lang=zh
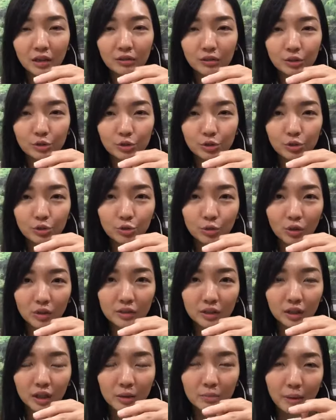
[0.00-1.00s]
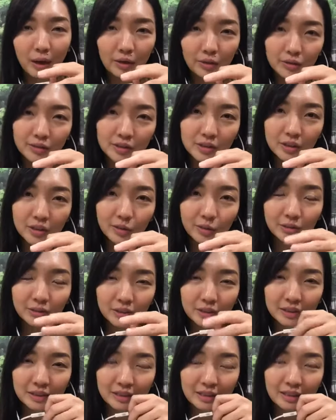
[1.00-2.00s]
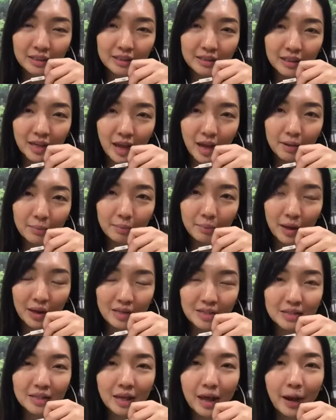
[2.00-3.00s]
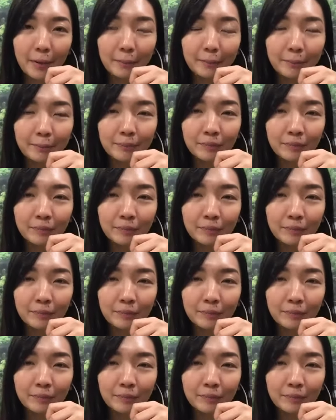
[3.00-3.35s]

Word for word: 你去做这个白元 C 或者 CT Scan、PET Scan，